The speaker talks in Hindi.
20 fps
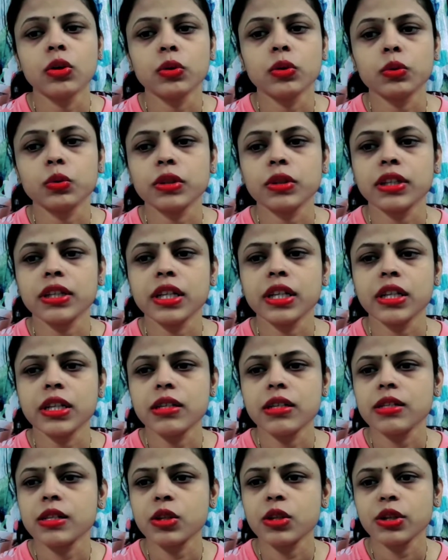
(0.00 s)
तो इतने
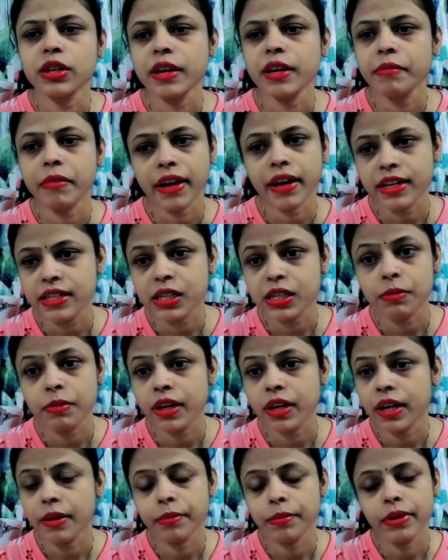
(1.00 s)
दिन से तो यही माइंडसेट
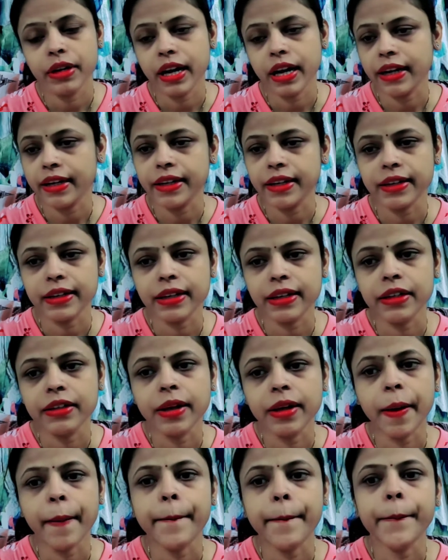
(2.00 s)
बनाया बना के रखा
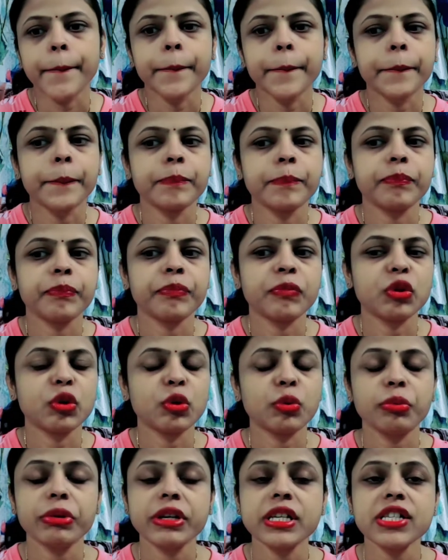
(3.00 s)
था
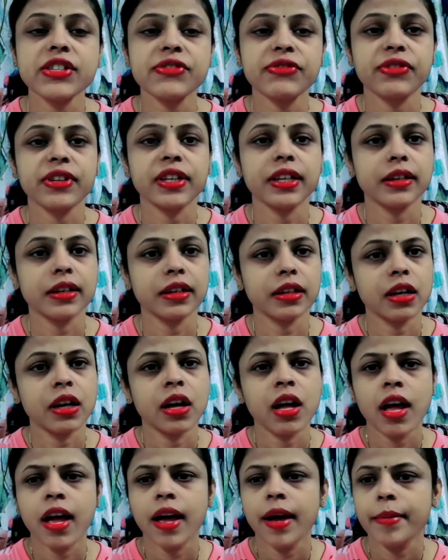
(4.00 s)
तो बस फिर
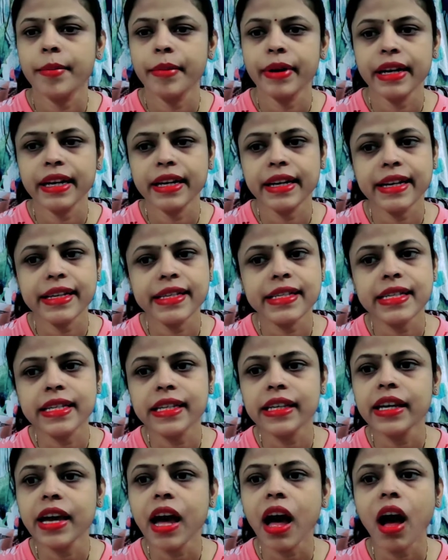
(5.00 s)
मैंने
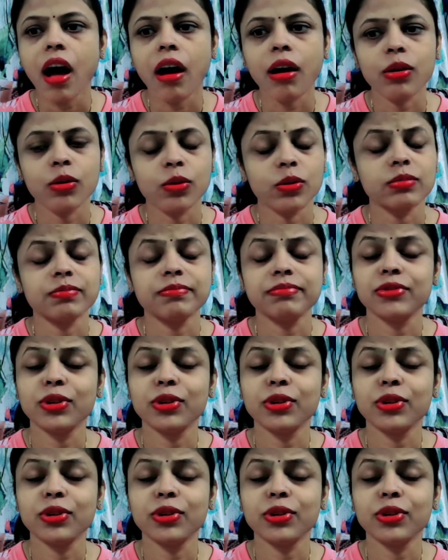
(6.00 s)
टेस्ट किया और